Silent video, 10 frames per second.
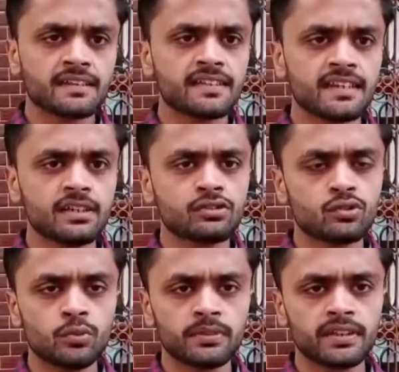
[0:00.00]
ऐसे ही
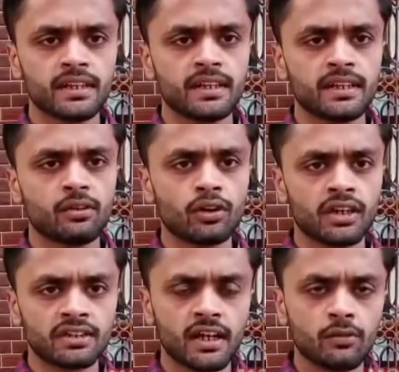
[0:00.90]
घूमते रहेंगे और
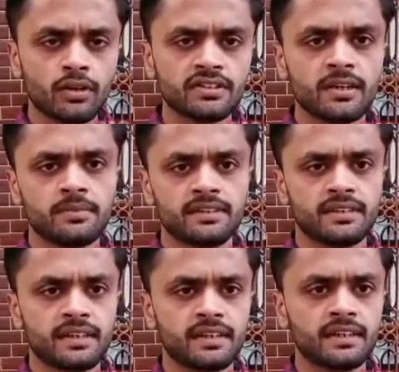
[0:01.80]
घटनाओं को अंजाम
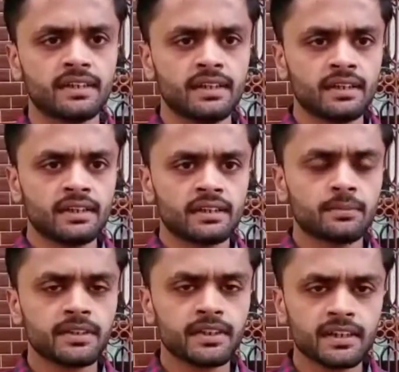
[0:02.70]
देते रहेंगे
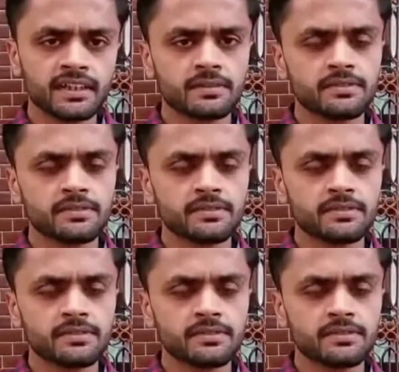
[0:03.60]
तब तक के लिए